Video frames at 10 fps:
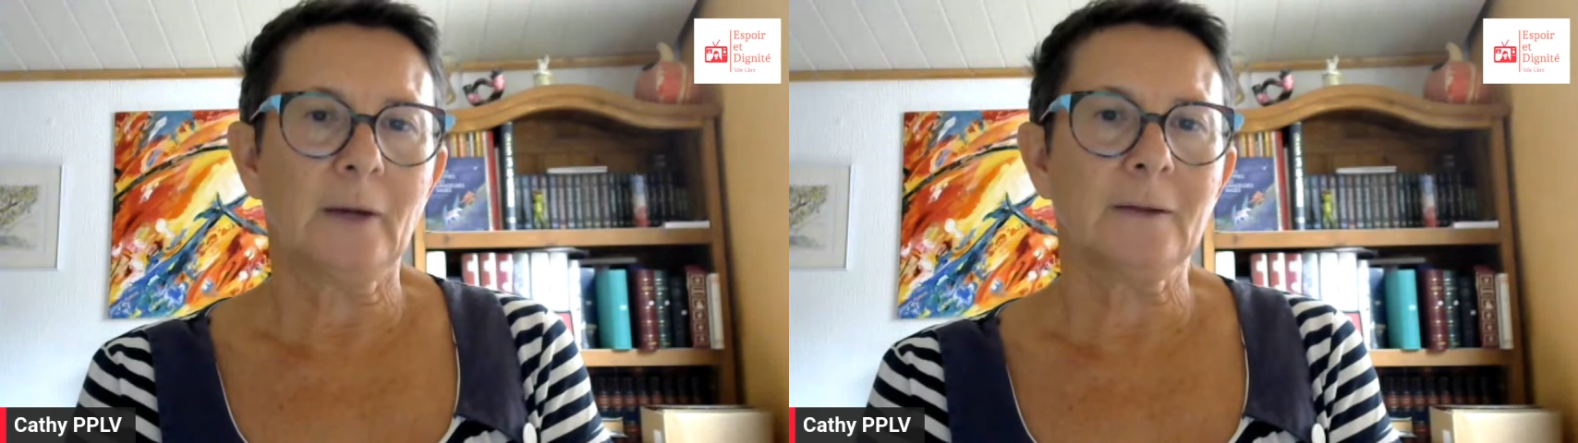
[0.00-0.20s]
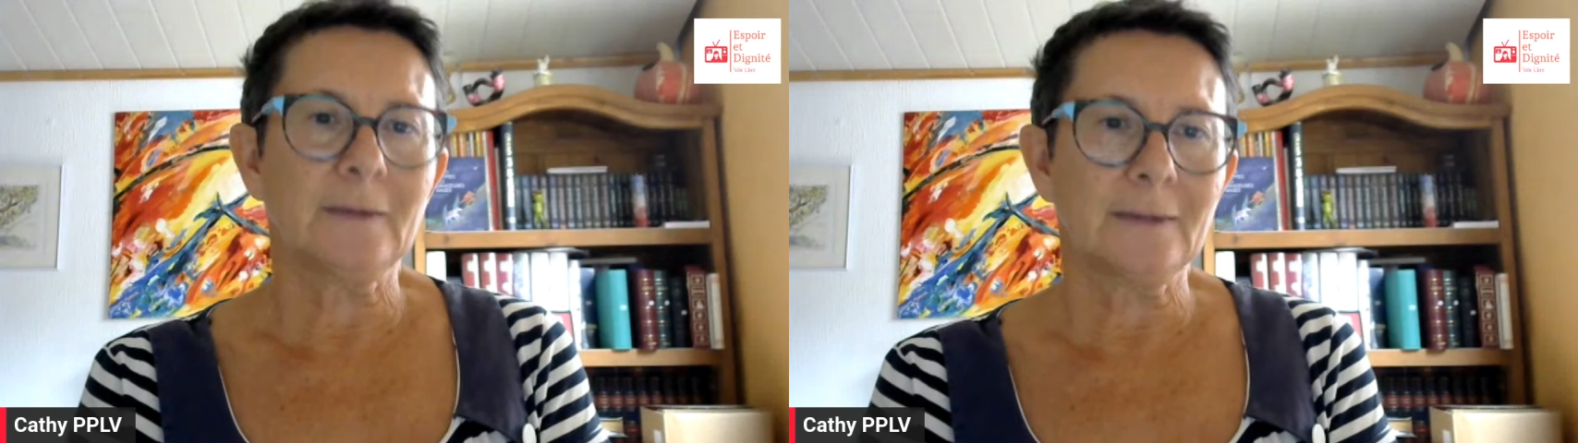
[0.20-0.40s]

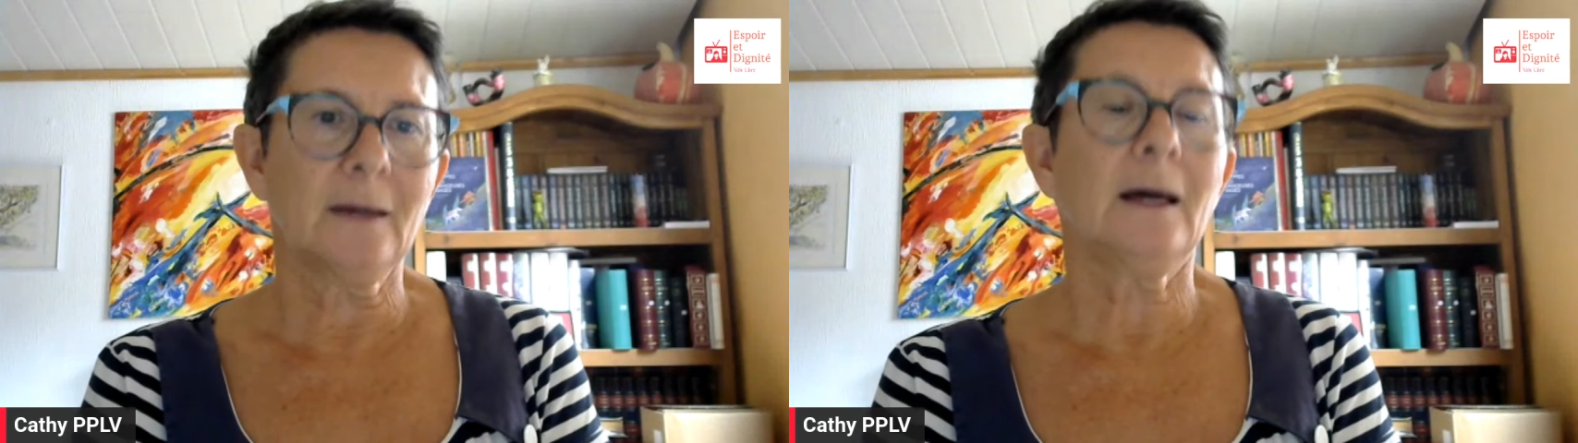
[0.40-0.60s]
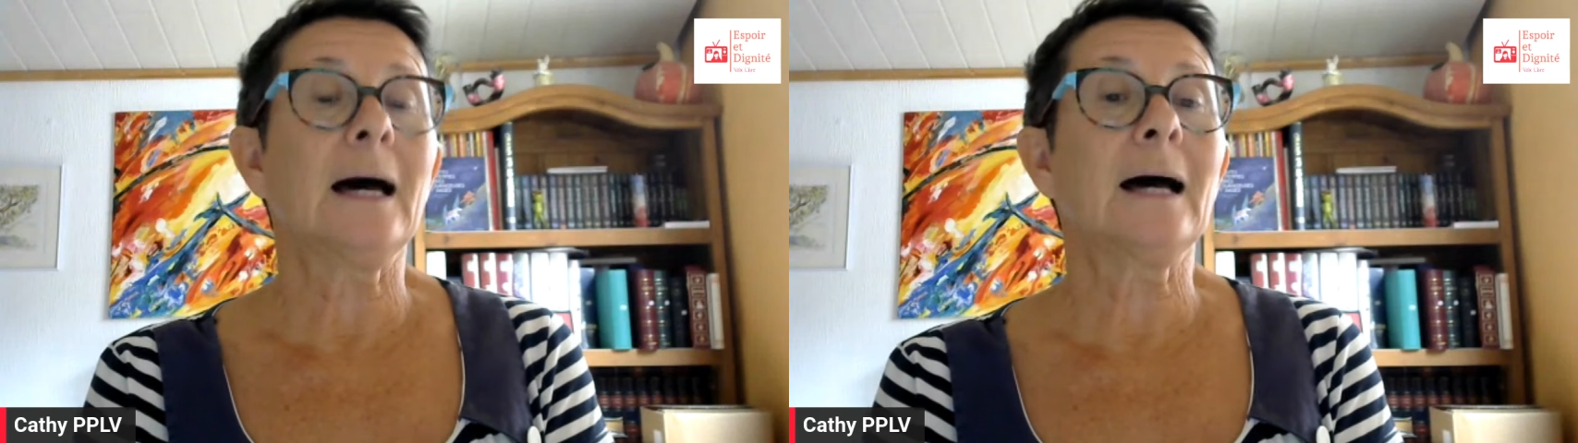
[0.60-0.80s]
appartient
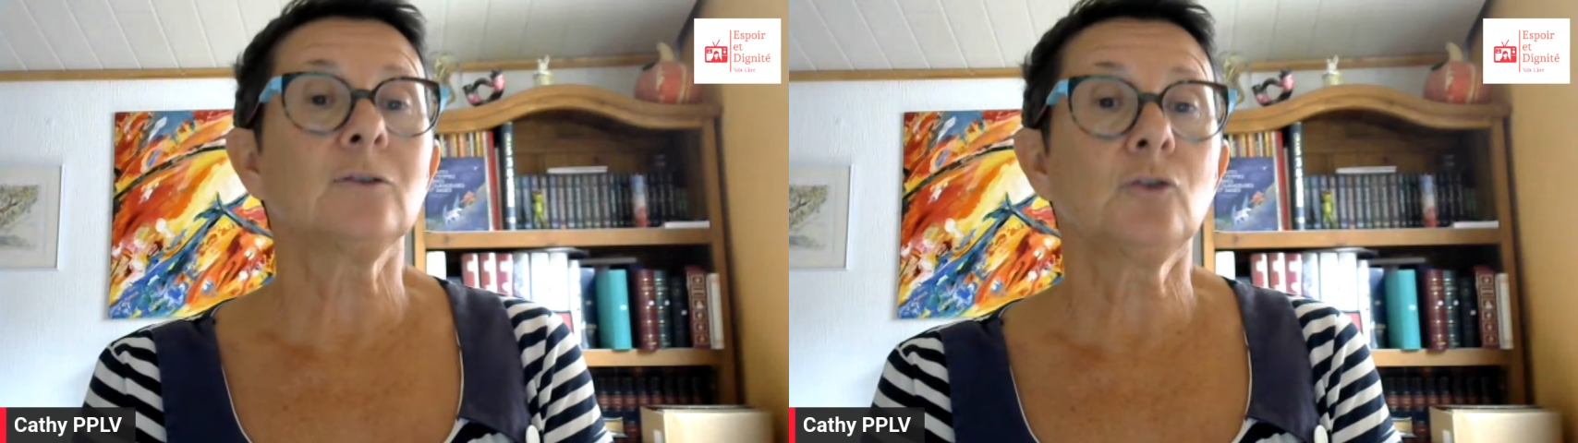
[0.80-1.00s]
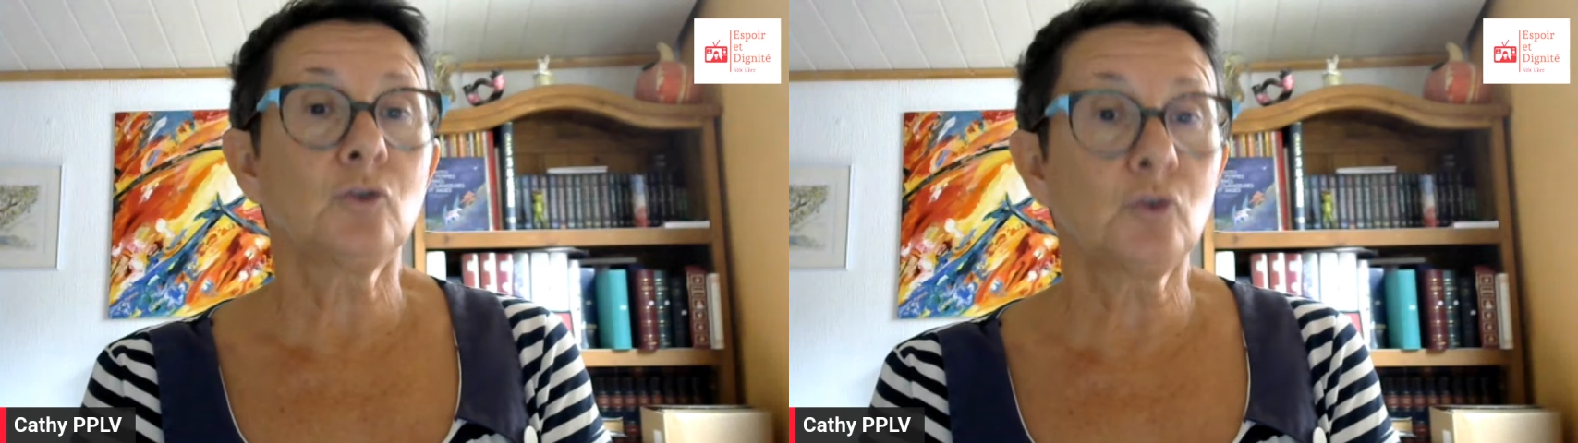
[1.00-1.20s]

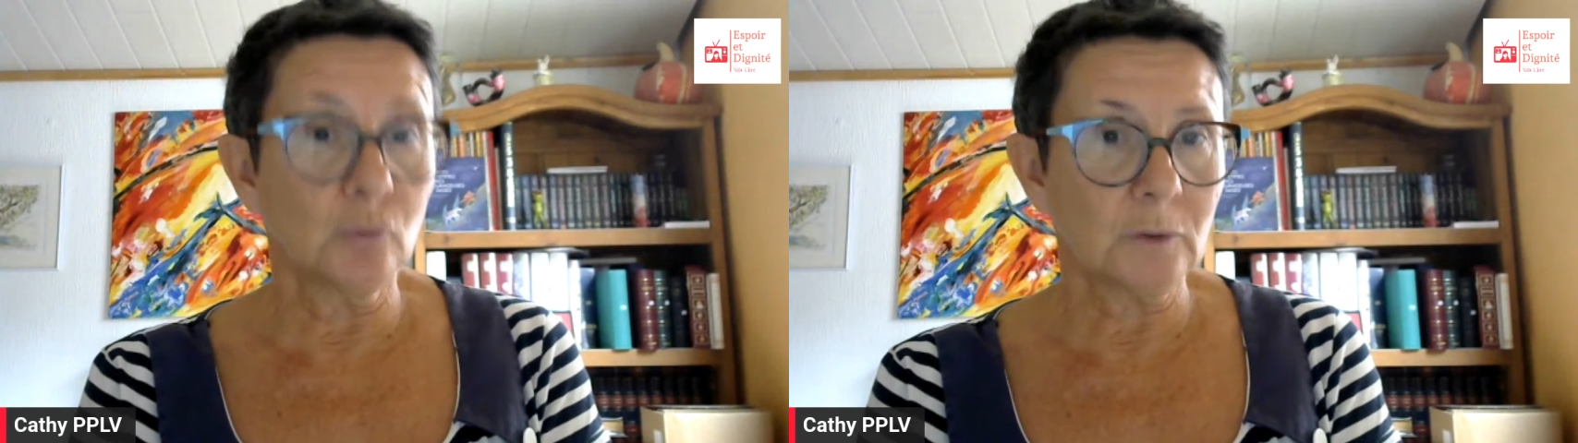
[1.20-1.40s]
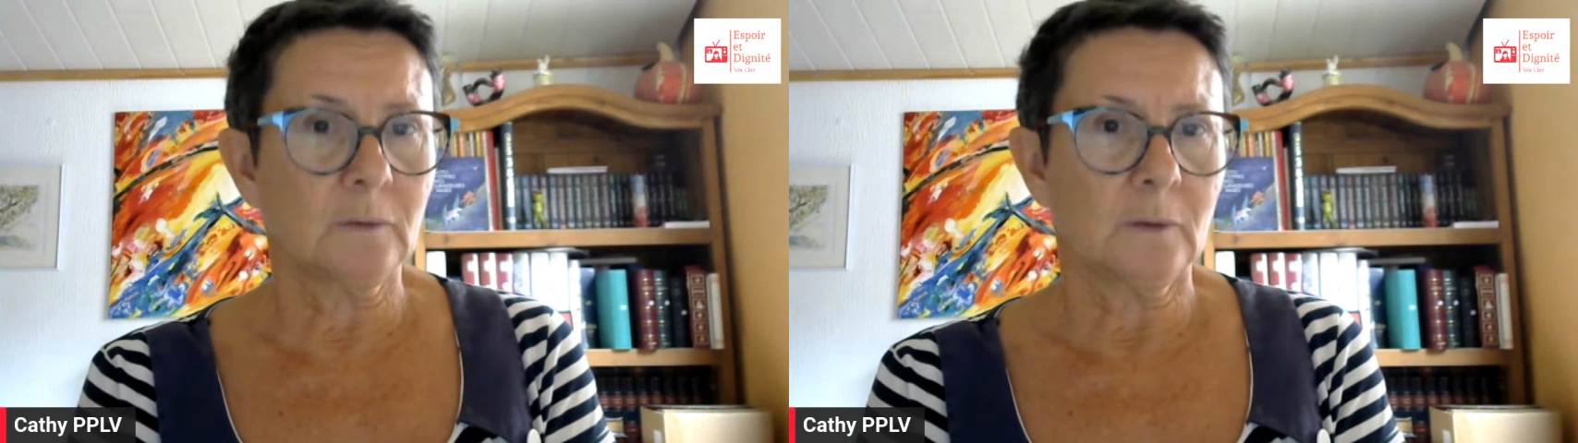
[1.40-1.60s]
à
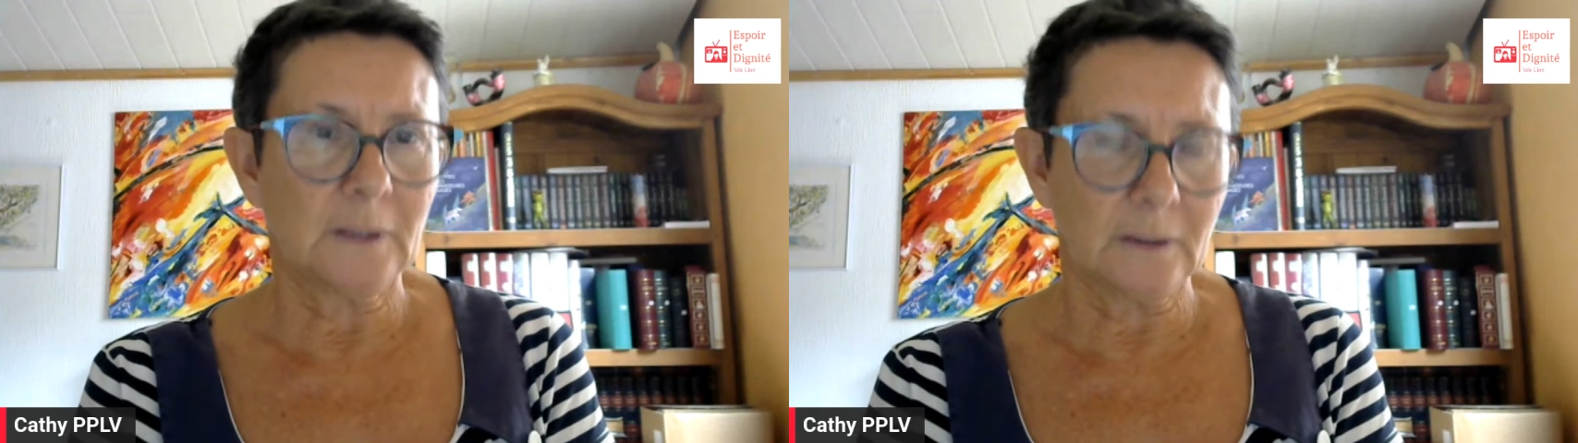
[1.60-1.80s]
toute